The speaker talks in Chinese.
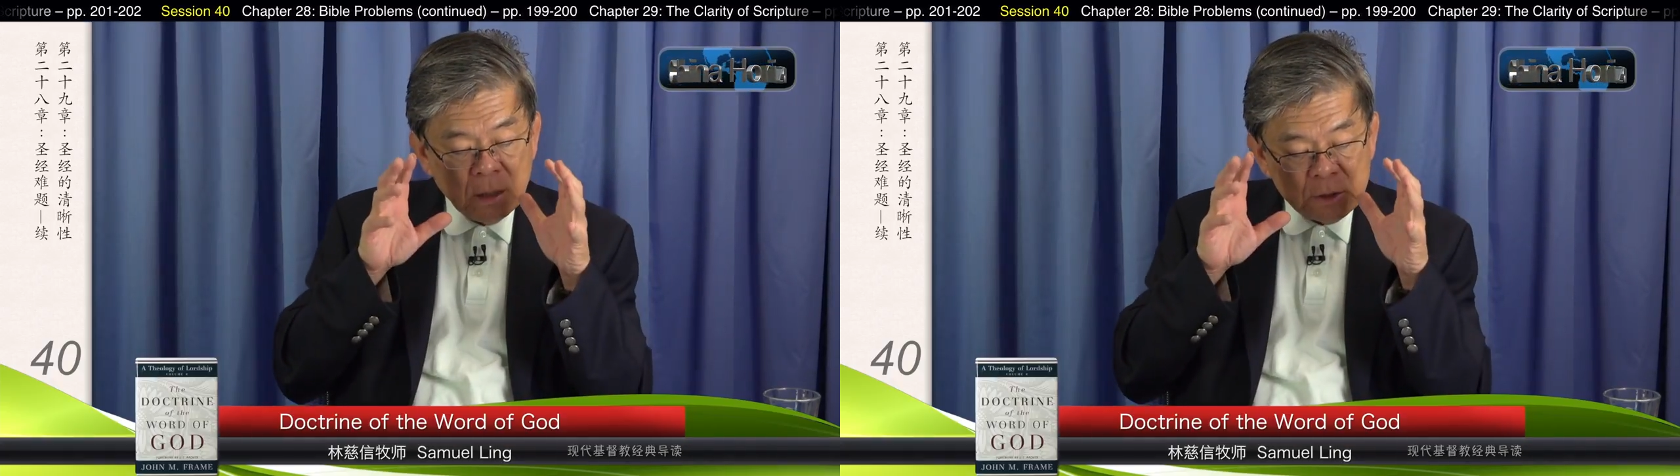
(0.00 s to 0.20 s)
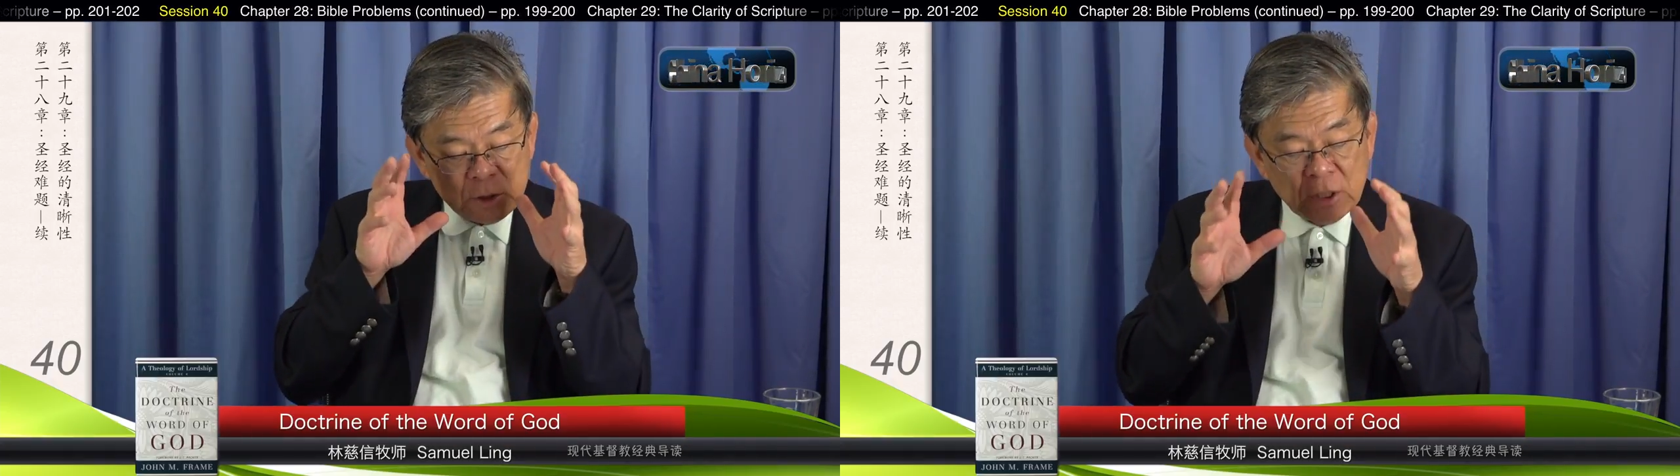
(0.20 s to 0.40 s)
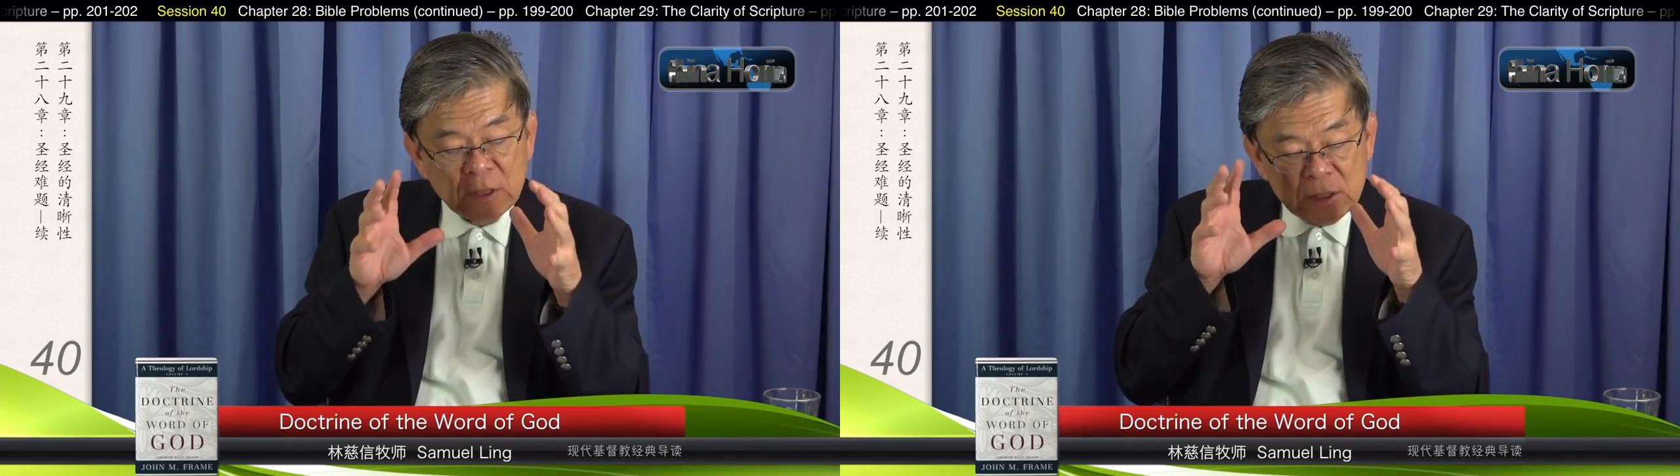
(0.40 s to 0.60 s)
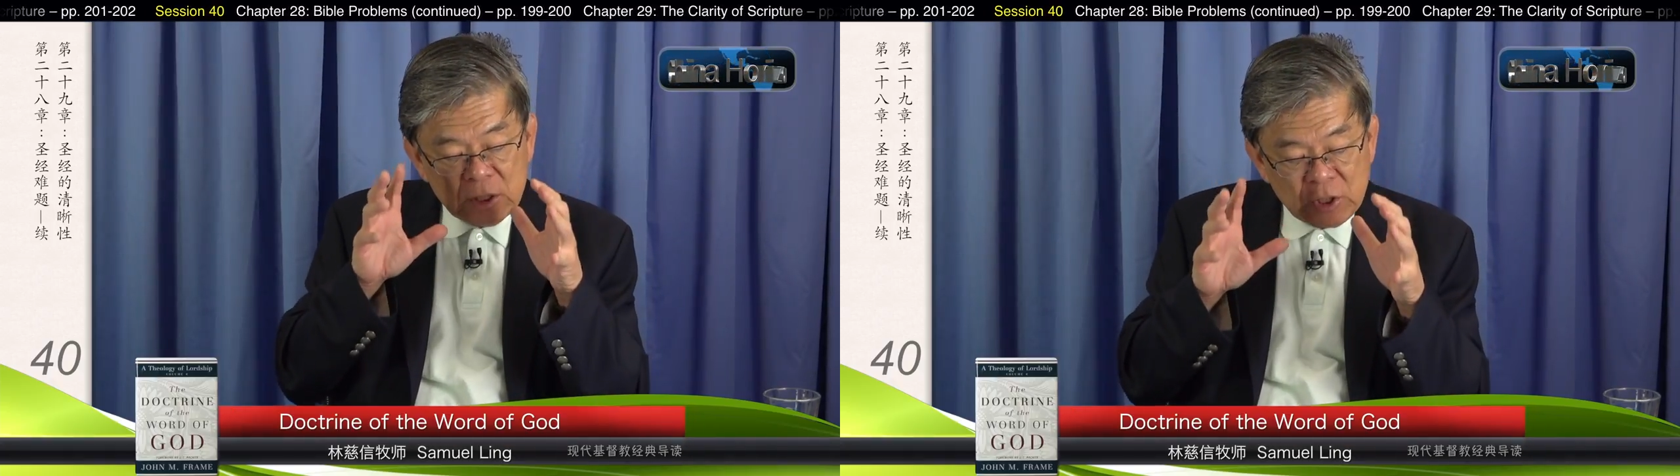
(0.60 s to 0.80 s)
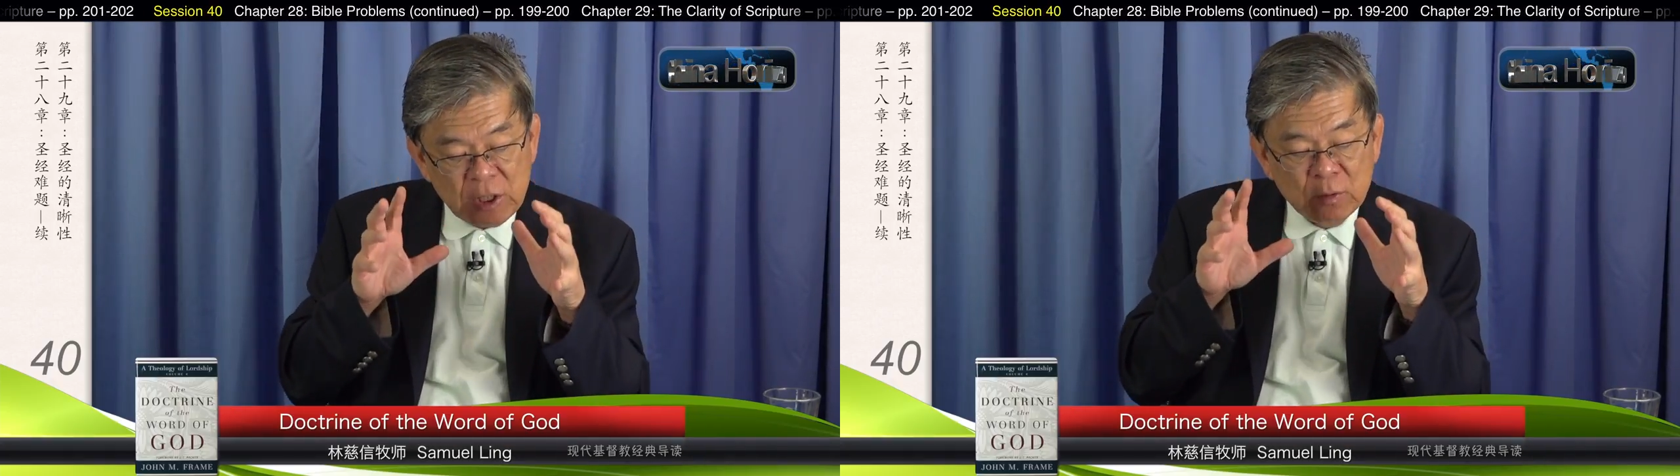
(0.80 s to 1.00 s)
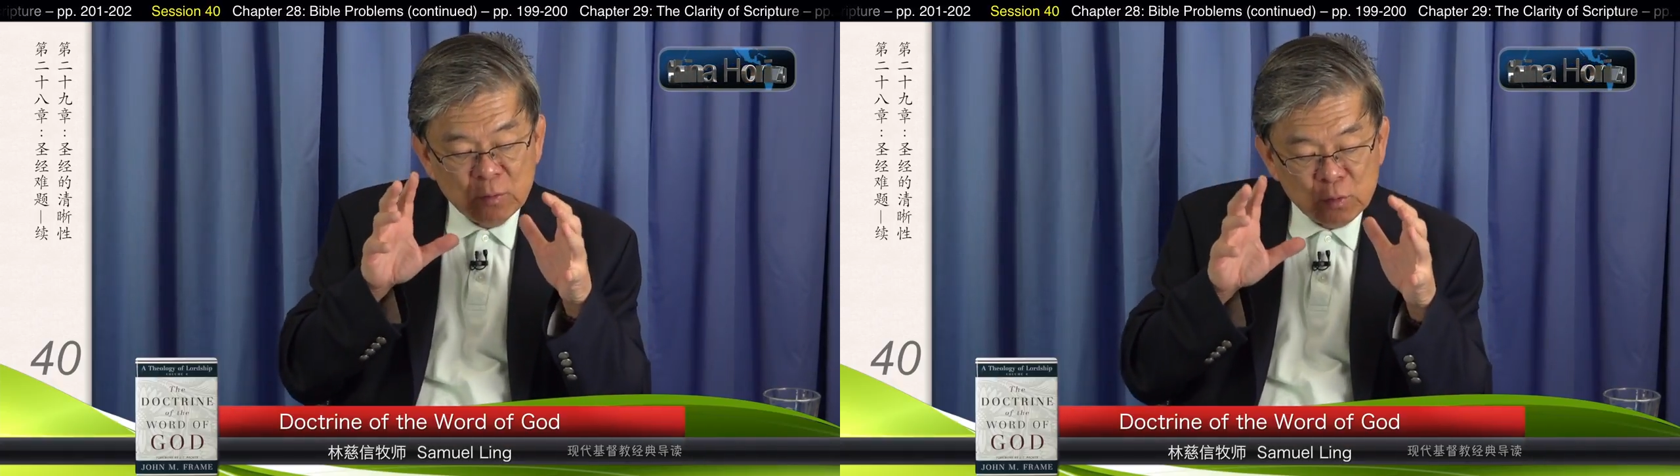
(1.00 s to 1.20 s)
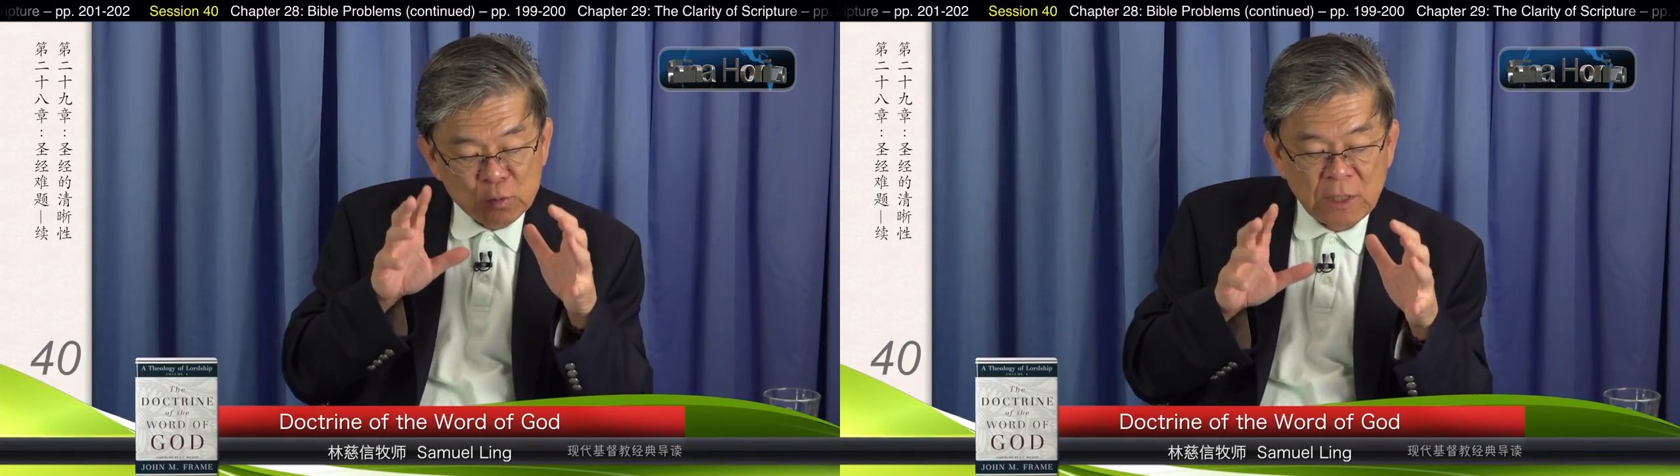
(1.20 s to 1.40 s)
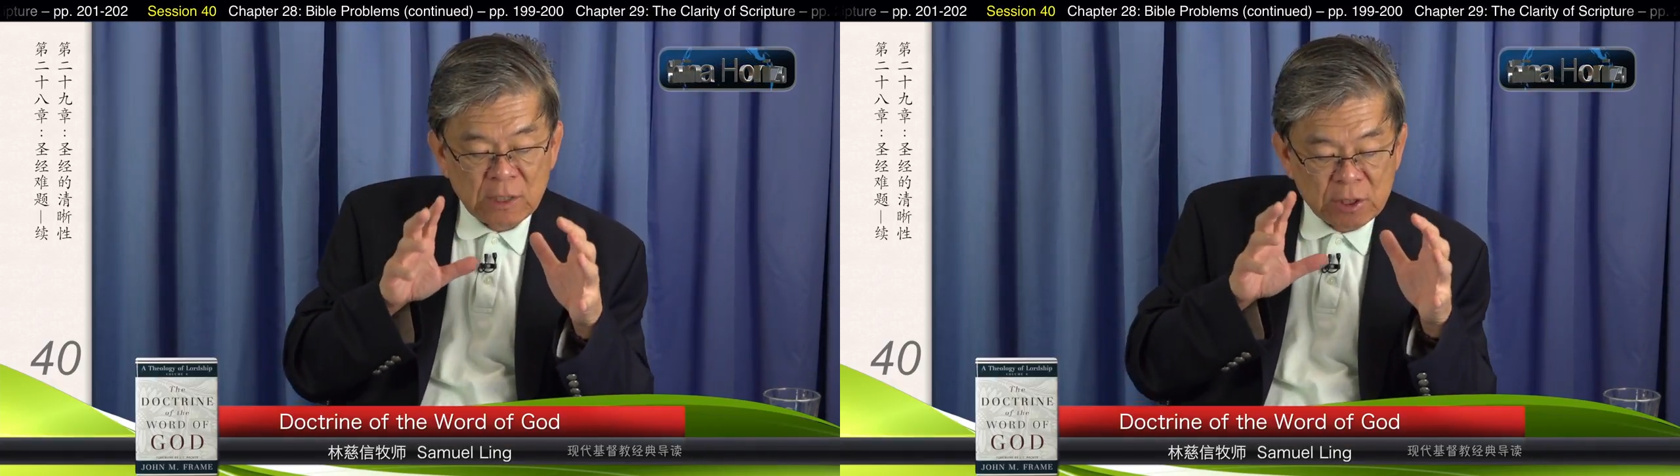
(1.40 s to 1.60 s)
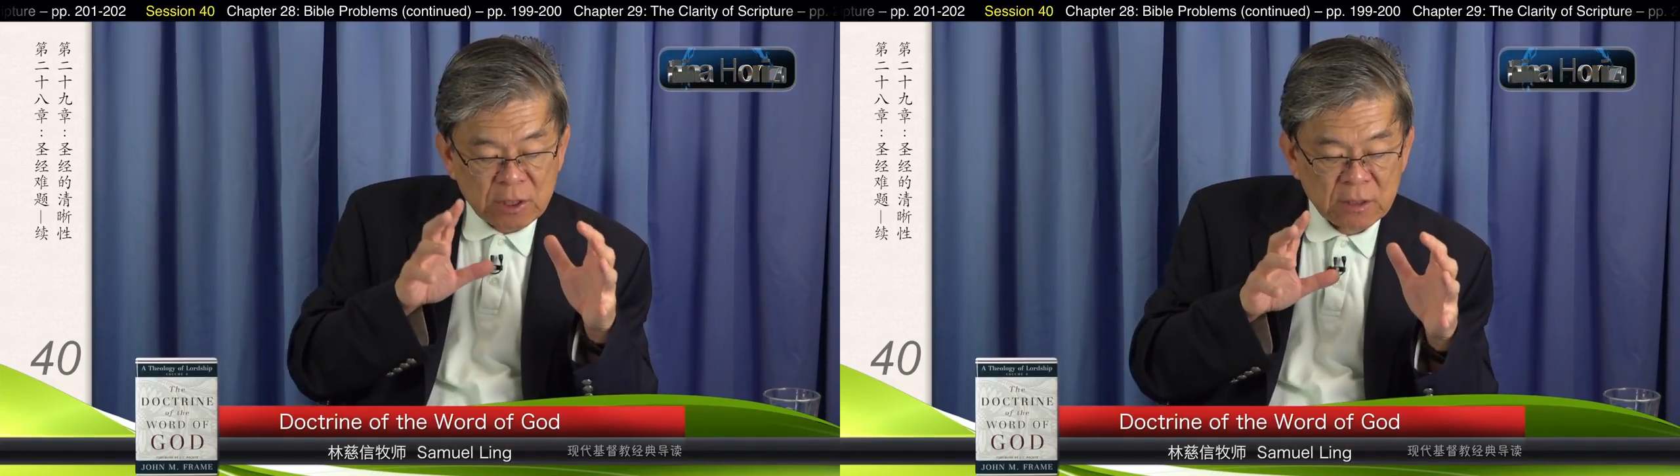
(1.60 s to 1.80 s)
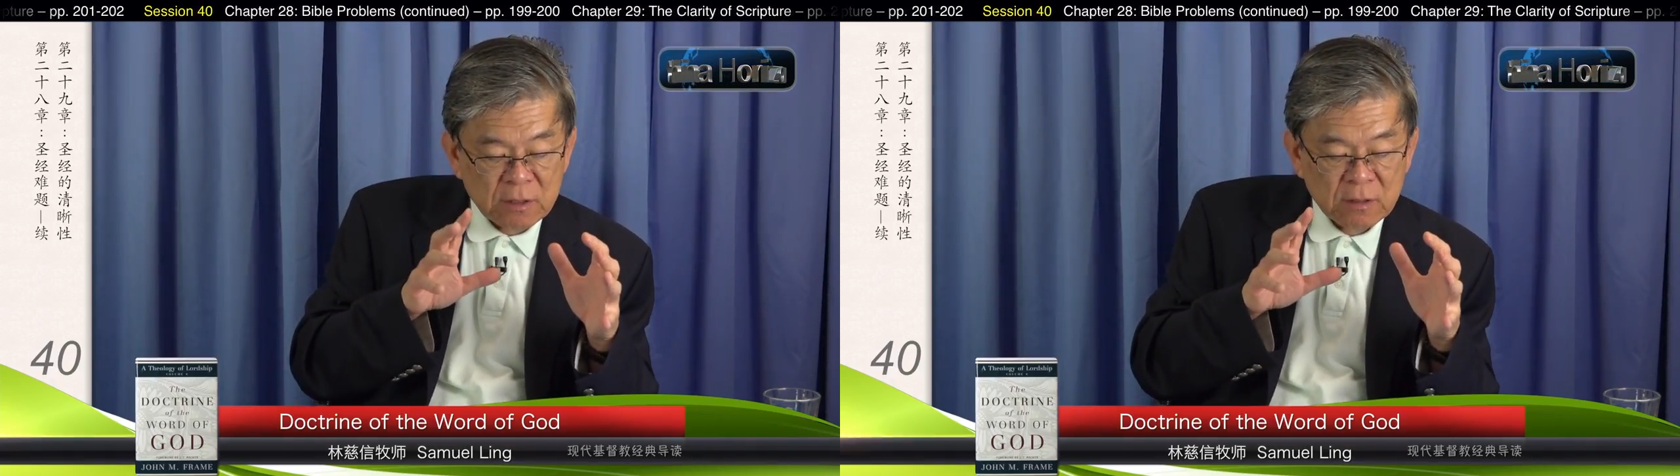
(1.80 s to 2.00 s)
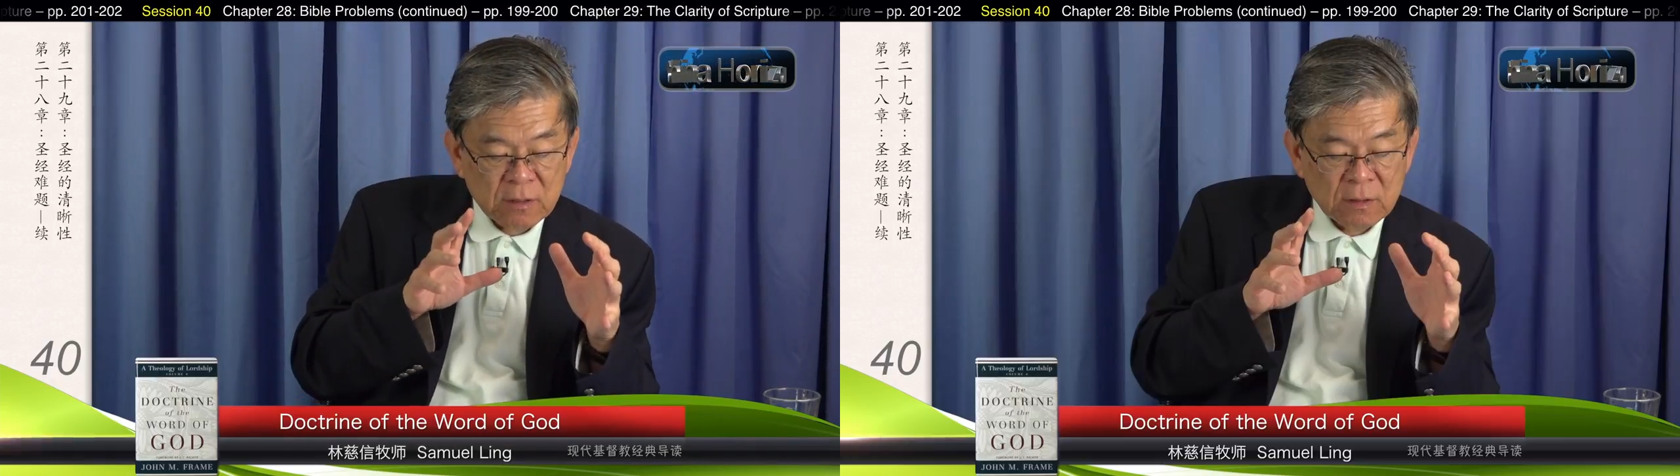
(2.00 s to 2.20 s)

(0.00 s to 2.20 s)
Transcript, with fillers: 圣经宣称